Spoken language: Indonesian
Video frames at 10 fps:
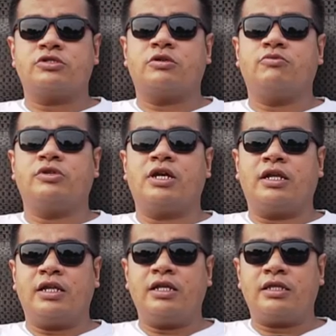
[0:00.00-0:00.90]
kemudian
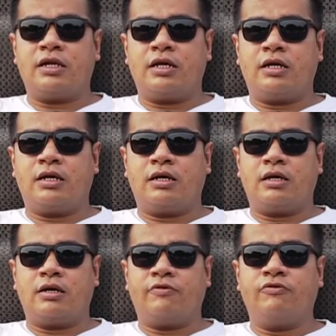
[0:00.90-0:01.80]
ini ter,
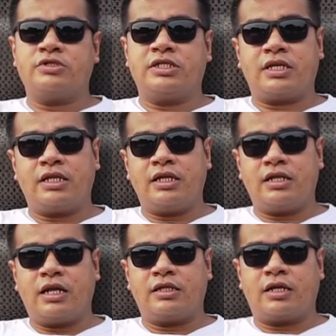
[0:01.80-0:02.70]
uh, full sintetik
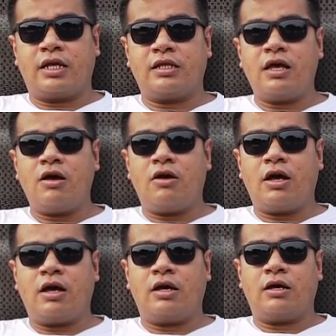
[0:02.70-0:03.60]
dan ternyata
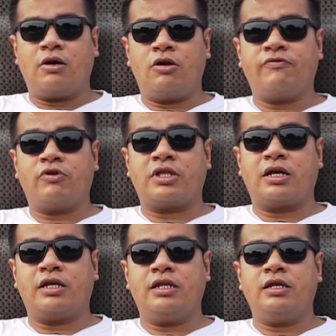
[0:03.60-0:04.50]
uh, oli
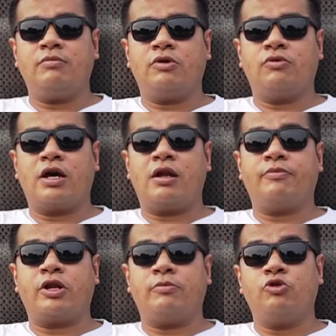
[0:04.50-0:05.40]
Fortak ini
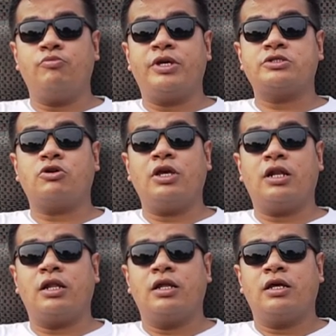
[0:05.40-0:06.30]
menggunakan premium base
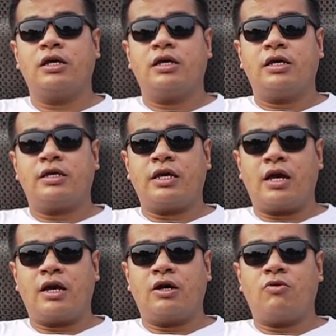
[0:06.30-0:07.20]
oil
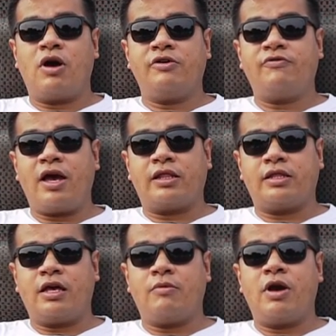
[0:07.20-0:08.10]
yang qualified
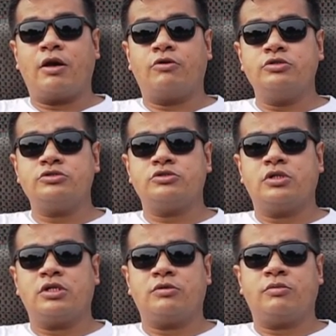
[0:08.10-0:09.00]
yang bagus
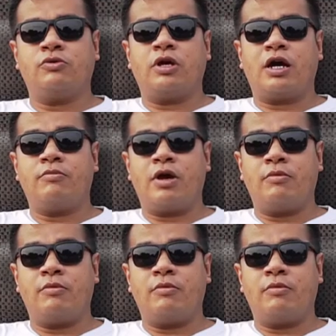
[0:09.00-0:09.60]
menggunakan bahan